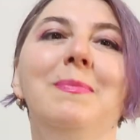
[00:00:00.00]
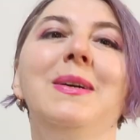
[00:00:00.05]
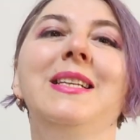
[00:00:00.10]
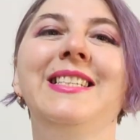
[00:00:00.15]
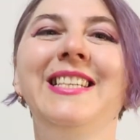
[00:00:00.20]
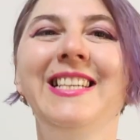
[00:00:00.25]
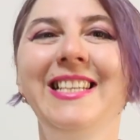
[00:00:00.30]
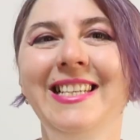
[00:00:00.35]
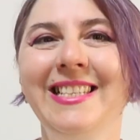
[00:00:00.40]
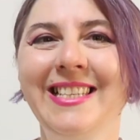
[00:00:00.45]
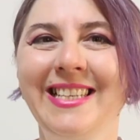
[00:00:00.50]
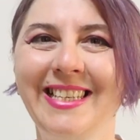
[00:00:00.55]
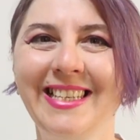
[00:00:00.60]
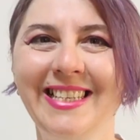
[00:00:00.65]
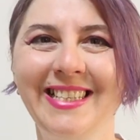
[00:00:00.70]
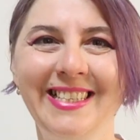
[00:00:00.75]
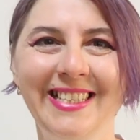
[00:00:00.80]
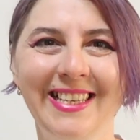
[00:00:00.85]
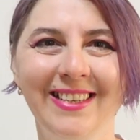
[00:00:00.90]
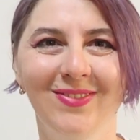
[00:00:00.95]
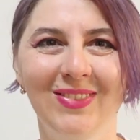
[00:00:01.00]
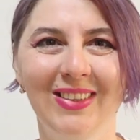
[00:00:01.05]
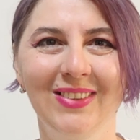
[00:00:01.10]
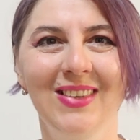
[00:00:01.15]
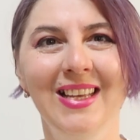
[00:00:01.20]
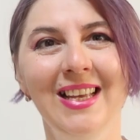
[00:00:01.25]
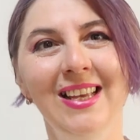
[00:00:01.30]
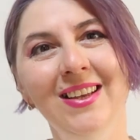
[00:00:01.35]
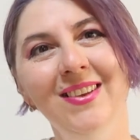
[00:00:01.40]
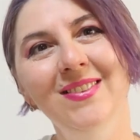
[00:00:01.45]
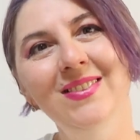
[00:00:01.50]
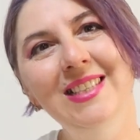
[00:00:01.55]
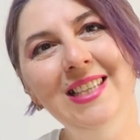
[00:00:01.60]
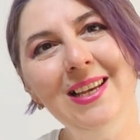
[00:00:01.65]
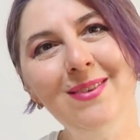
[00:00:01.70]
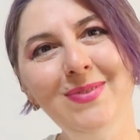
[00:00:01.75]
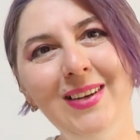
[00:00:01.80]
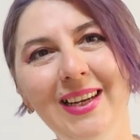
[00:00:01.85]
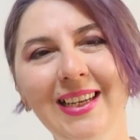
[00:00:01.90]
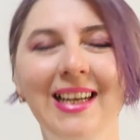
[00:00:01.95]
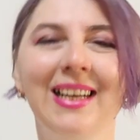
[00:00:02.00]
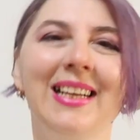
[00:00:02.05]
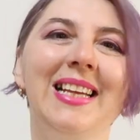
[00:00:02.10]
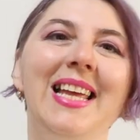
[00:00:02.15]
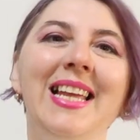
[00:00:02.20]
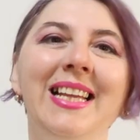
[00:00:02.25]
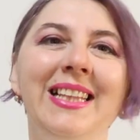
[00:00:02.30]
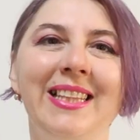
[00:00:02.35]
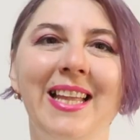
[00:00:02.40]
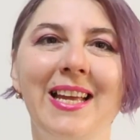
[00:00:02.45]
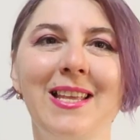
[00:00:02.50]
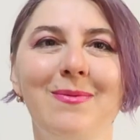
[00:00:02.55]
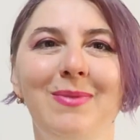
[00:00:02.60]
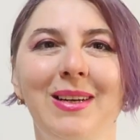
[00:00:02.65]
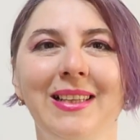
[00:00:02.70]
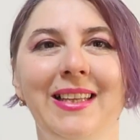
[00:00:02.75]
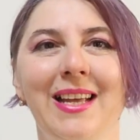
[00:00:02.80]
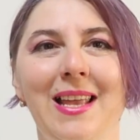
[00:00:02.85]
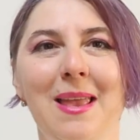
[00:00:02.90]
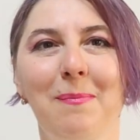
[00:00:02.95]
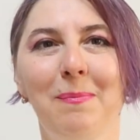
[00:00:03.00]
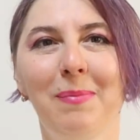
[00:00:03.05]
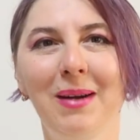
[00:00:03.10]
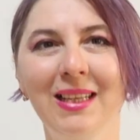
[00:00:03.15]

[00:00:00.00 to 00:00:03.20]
материнские темы. Всем пока, это Таня Мартаня,